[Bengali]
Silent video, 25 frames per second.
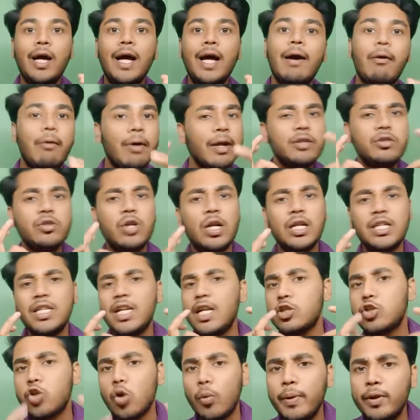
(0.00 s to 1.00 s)
হ্যাঁ অনেকজন
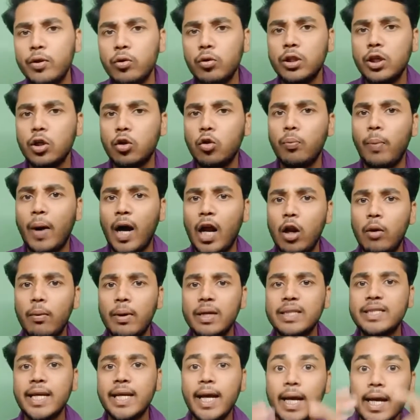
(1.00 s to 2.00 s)
আছে না ছবি তুলতে খুব
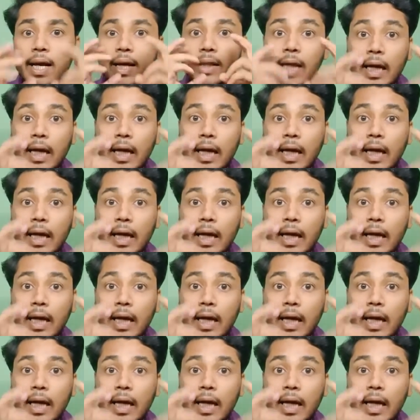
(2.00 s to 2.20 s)
ভালোবাসে